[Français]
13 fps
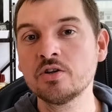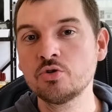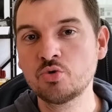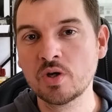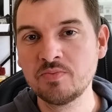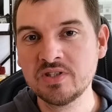
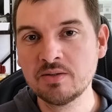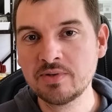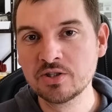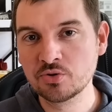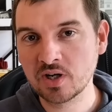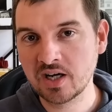tu as mis des
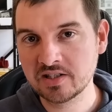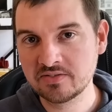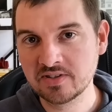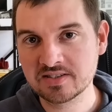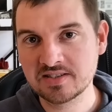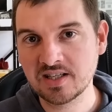blessures à un
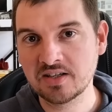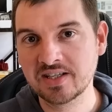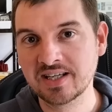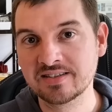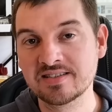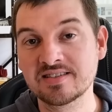adversaire avec
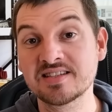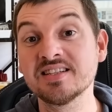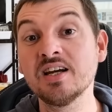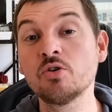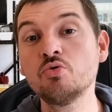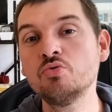un
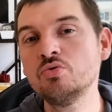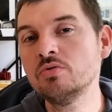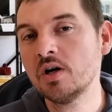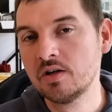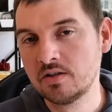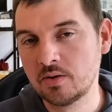assassin ou
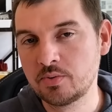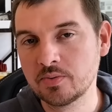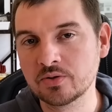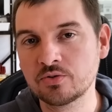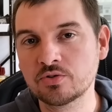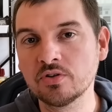la
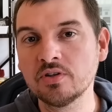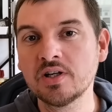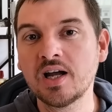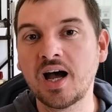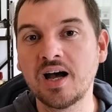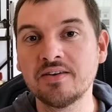plupart du temps
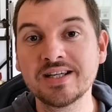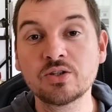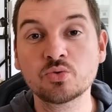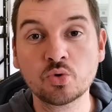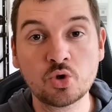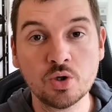avec
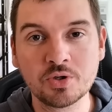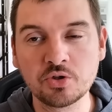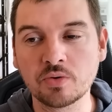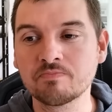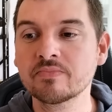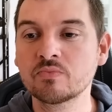ton commandant.